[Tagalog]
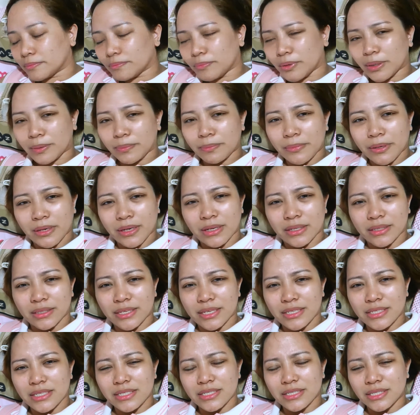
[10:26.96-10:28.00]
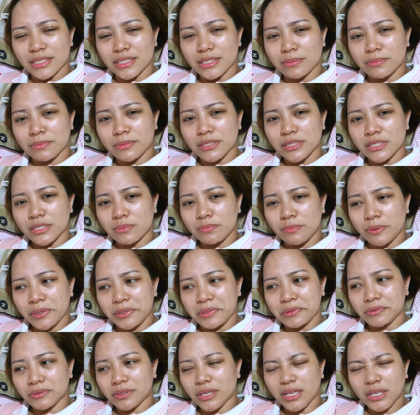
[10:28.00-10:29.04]
pag mga nasa 6 months pa
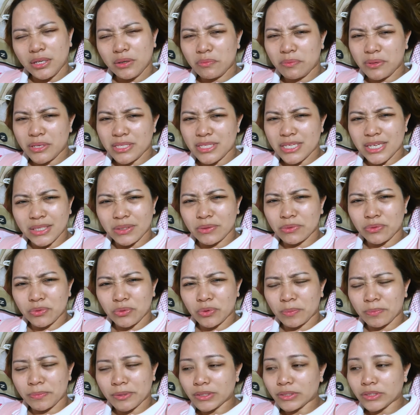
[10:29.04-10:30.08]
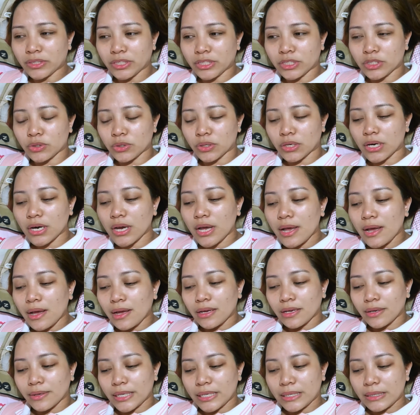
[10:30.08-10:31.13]
yun. Anyways, I don't know. I'm not really sure.
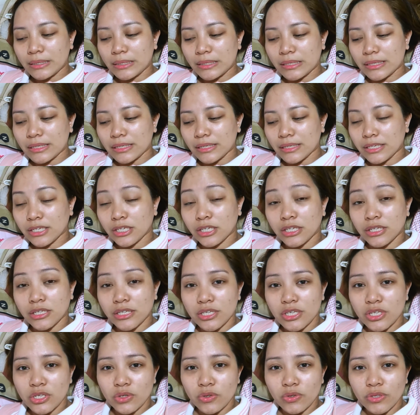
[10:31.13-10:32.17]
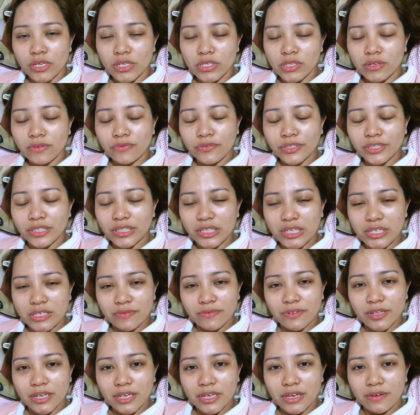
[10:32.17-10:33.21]
Uh, ayun. So, that's all for today's
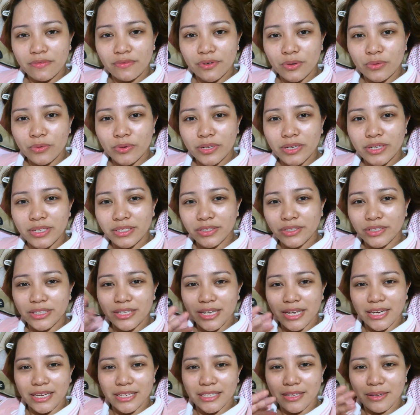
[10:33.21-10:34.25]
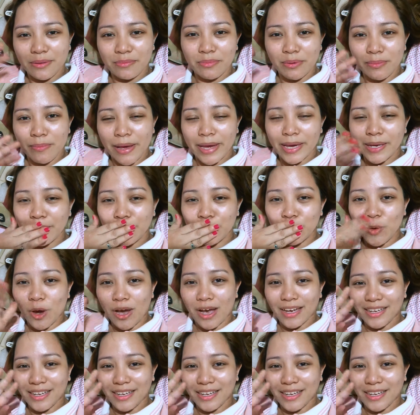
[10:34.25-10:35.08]
vlog, everyone. Good night. Bye-bye.